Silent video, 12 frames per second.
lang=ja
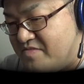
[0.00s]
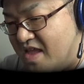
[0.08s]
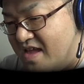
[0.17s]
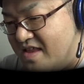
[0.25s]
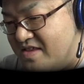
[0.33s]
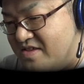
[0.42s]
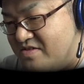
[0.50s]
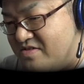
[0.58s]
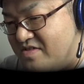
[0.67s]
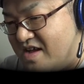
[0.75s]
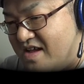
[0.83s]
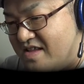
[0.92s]
電流
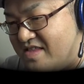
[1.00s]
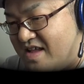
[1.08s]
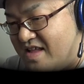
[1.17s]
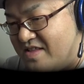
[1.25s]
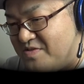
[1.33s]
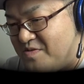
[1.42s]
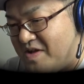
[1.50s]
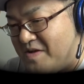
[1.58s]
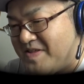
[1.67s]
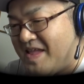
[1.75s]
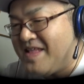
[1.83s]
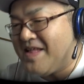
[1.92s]
はなんとか
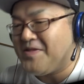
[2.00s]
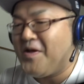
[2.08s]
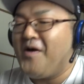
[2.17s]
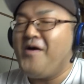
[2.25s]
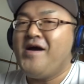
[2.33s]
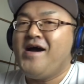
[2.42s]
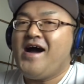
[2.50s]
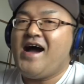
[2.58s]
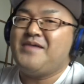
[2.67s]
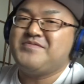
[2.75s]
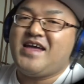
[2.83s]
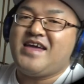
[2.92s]
防いだぞ。危
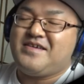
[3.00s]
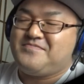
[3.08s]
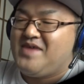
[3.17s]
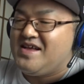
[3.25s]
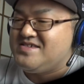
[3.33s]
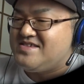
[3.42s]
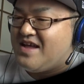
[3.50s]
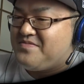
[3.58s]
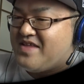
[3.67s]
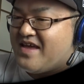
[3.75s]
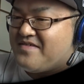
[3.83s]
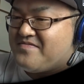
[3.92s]
ない、マジで
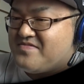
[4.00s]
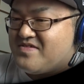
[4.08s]
危ない。